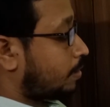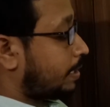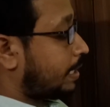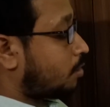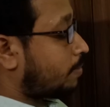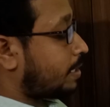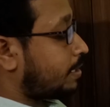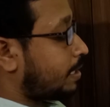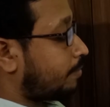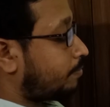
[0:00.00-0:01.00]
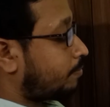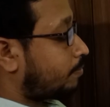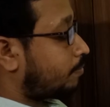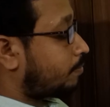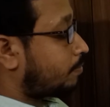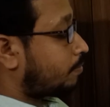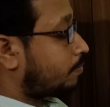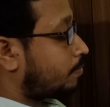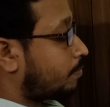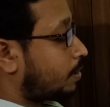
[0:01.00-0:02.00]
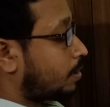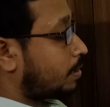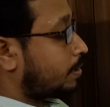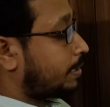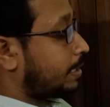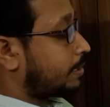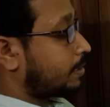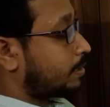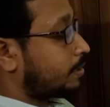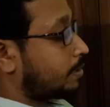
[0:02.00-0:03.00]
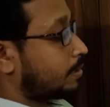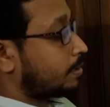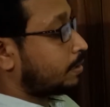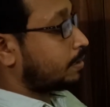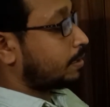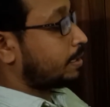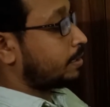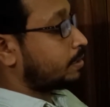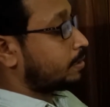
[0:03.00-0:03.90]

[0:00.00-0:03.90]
এটাকে আরও বাড়িয়ে দিলাম ঠিক আছে এই